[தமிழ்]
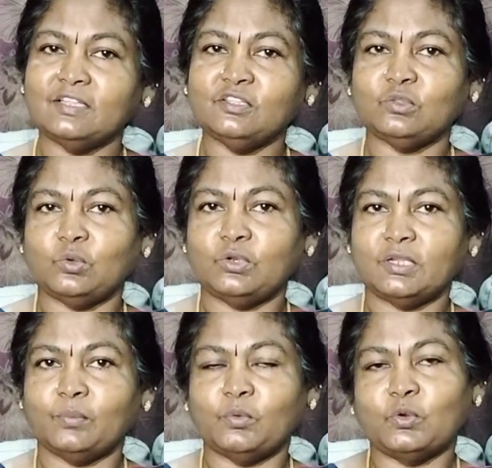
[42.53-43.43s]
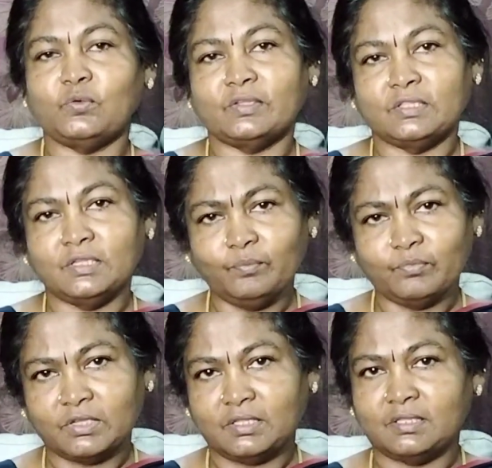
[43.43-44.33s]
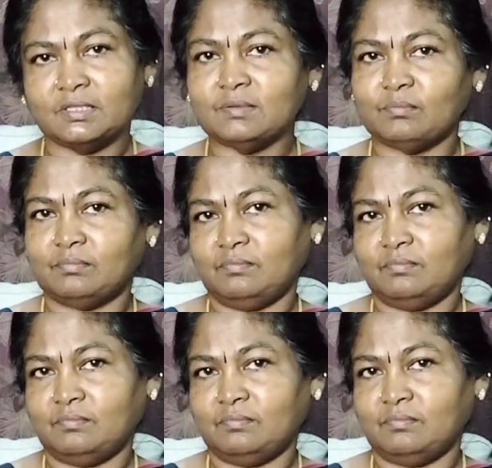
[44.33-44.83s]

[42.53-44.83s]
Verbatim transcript: சேர்ந்து தோன்றிய பொருள் வந்து இந்த